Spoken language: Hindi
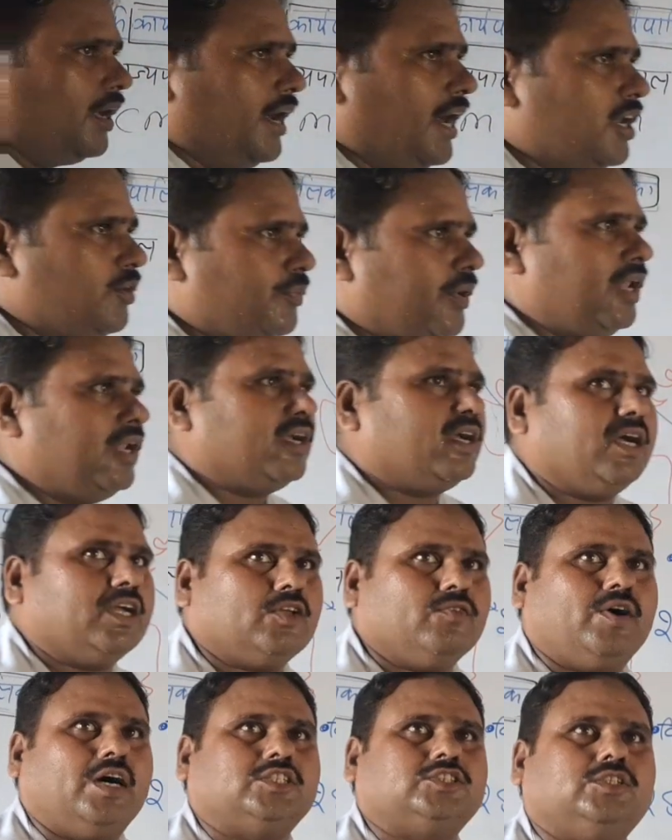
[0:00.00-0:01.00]
कार्यपालिका
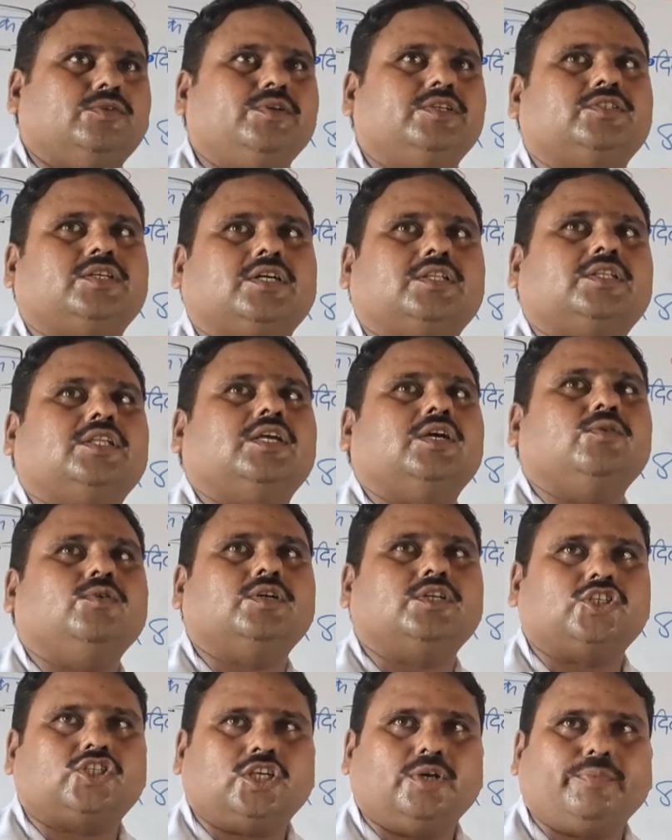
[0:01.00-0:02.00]
की वास्तविक शक्ति है वो
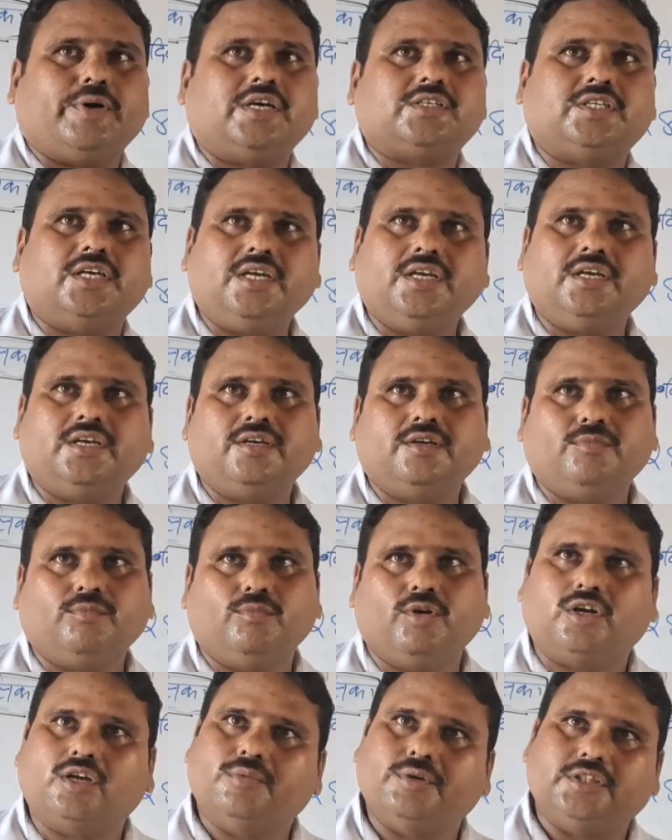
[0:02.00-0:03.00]
किसके पास है
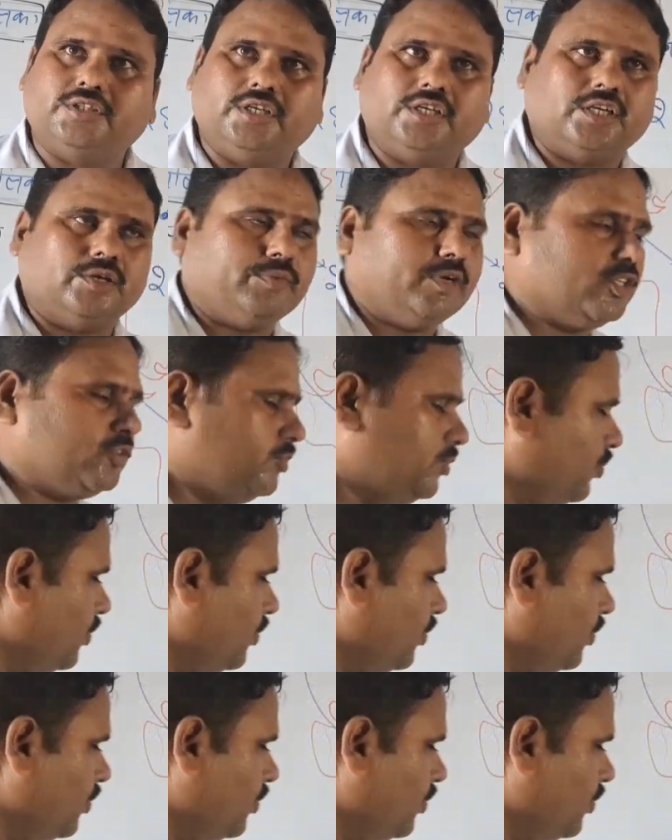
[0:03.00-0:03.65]
मुख्यमंत्री के पास